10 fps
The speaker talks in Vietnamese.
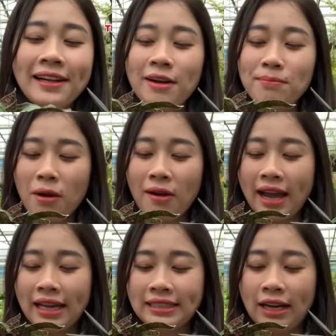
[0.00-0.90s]
Combo
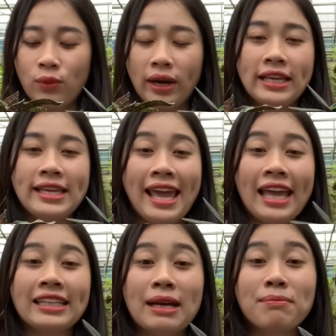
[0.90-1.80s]
hai chậu này giá
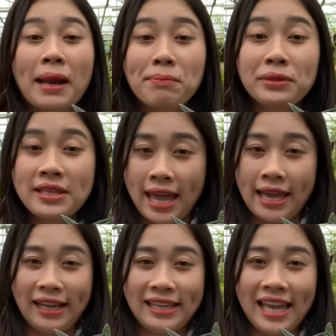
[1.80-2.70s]
một trăm năm mươi
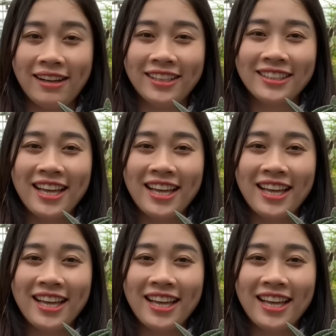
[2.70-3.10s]
ngàn cả nhà ơi.